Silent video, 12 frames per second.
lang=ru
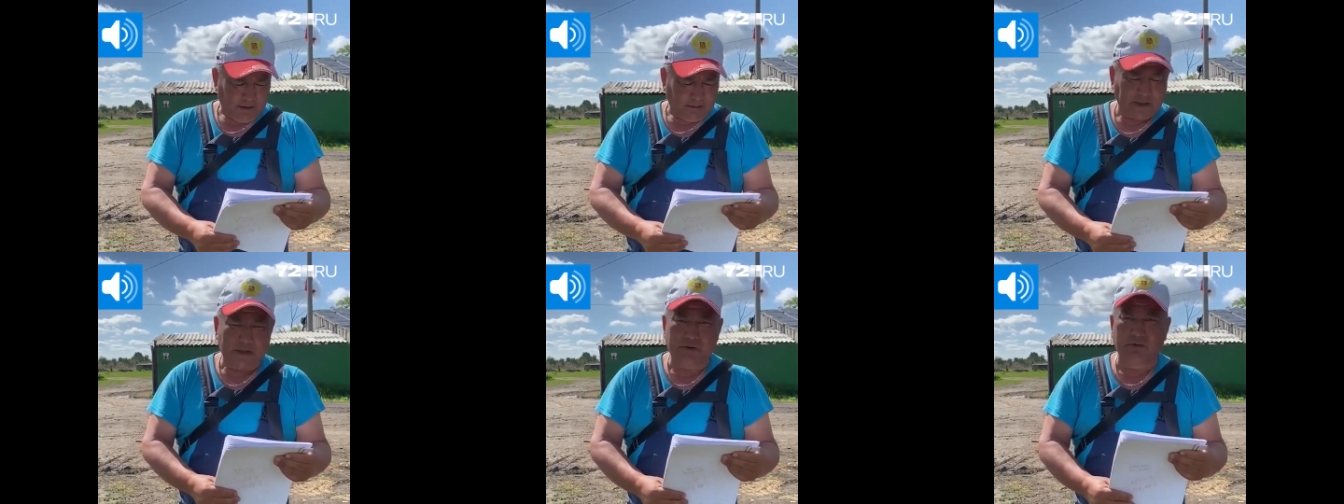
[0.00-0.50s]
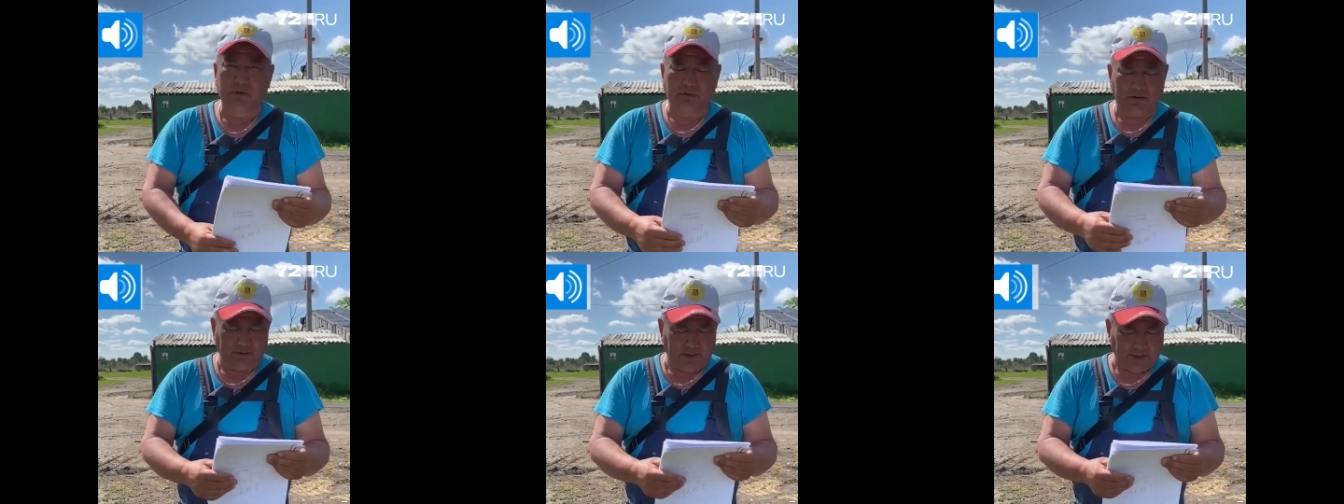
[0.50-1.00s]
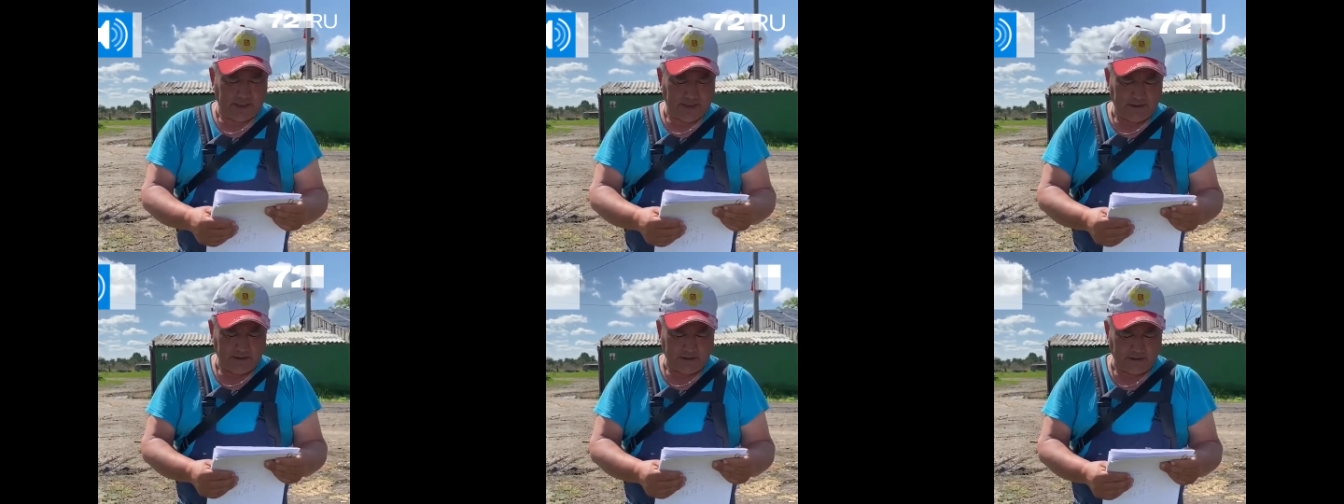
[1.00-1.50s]
24
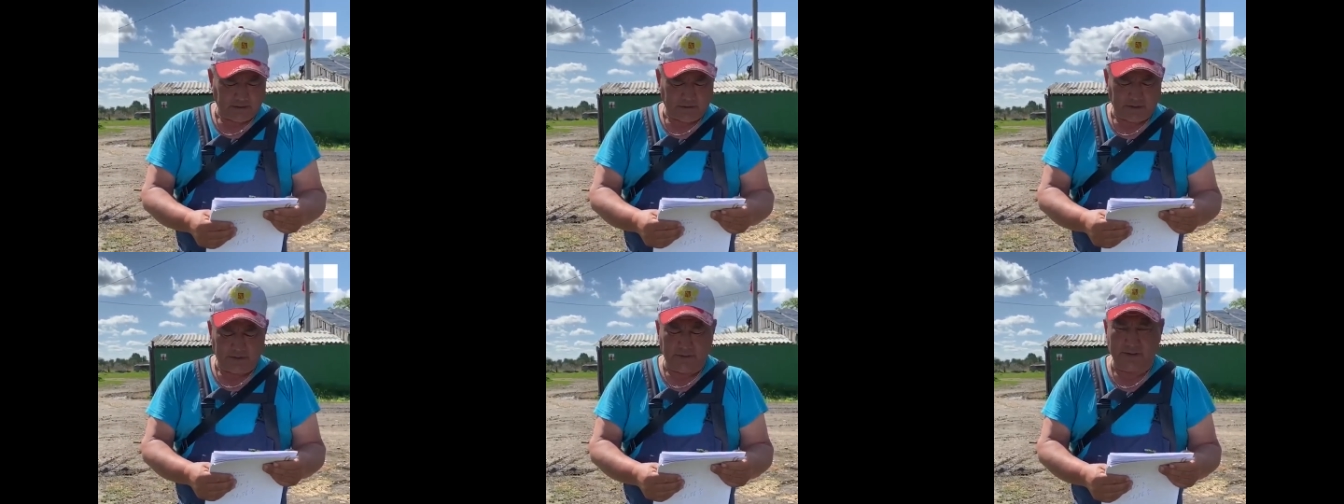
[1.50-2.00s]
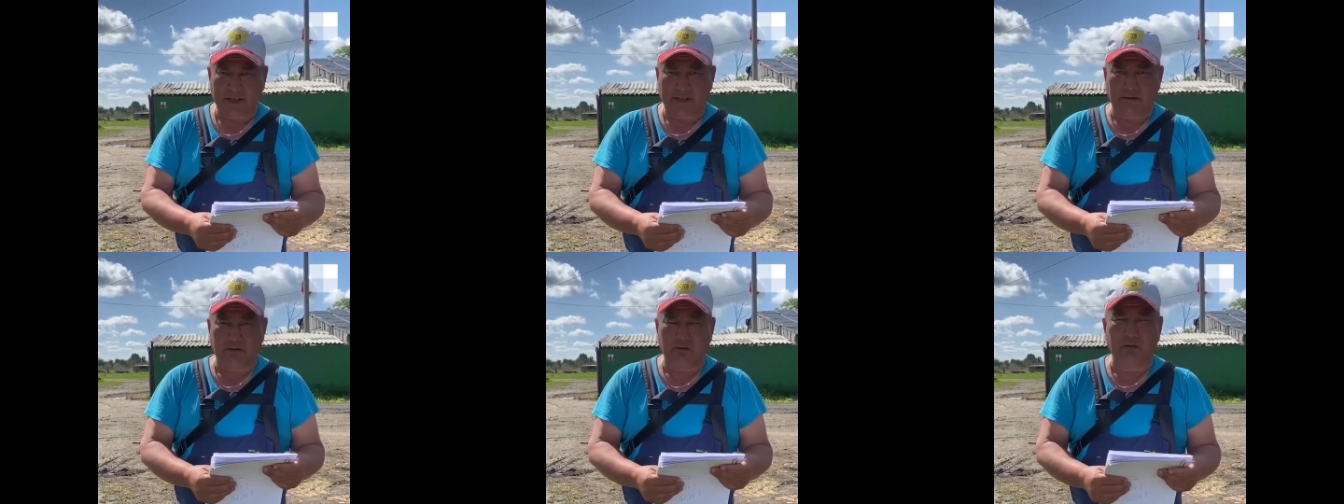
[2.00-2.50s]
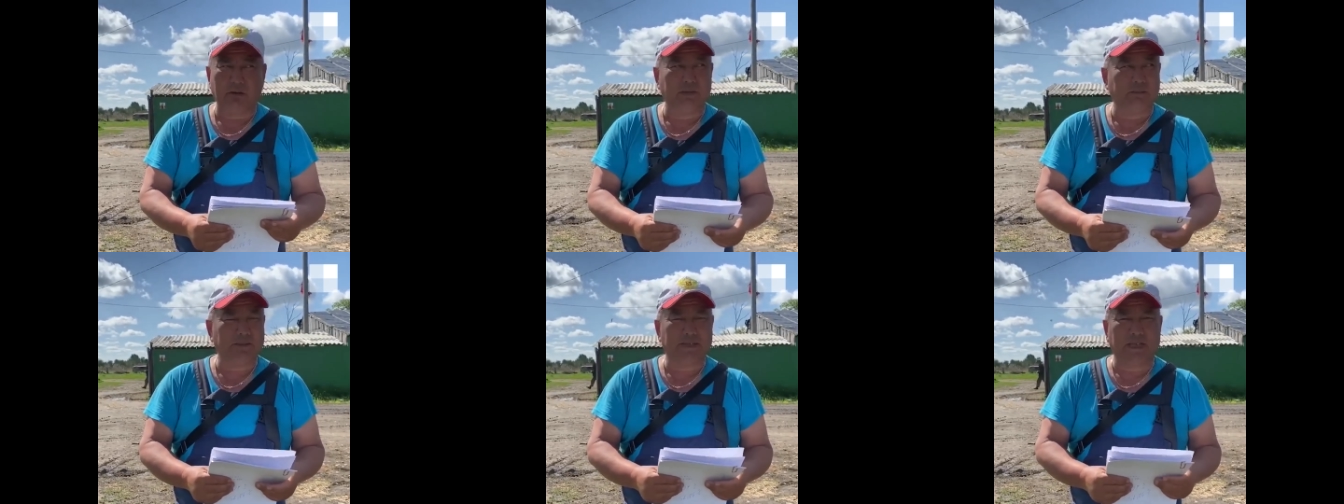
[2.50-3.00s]
января 2020 года мы
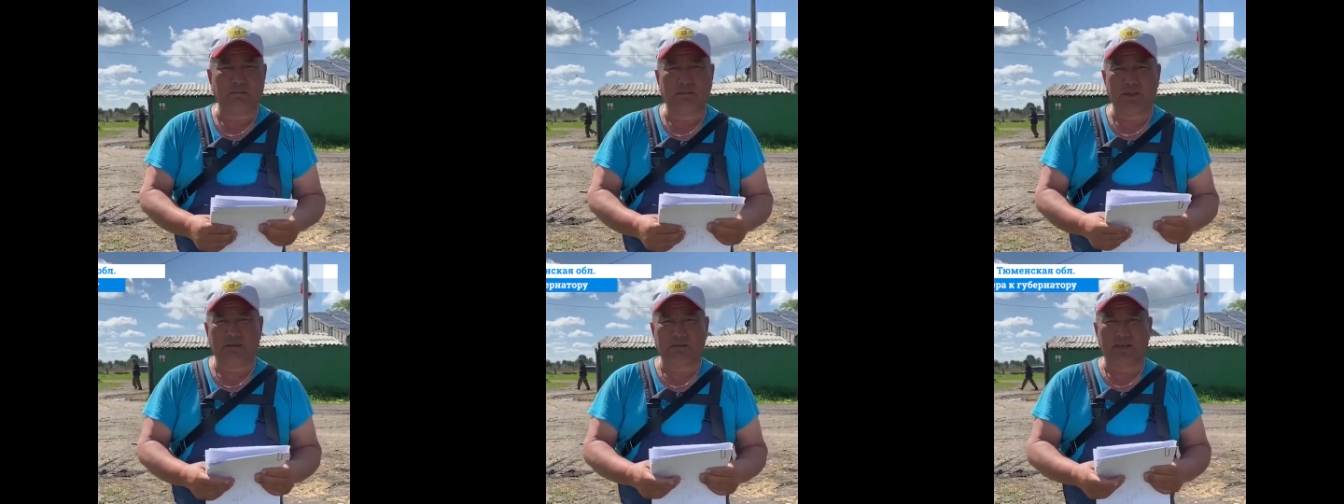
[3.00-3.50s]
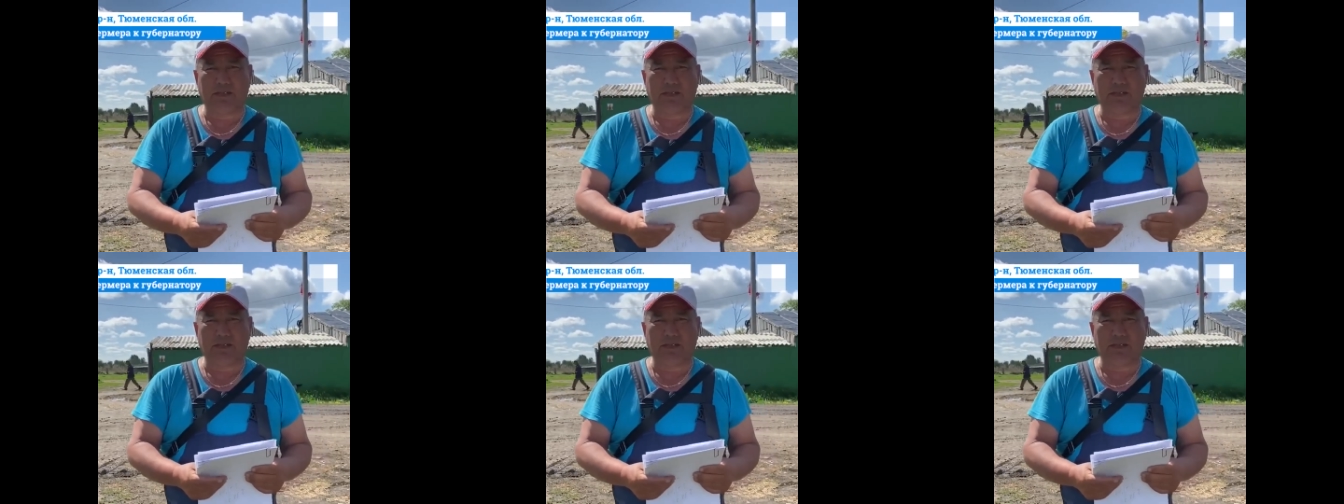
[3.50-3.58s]
написали первое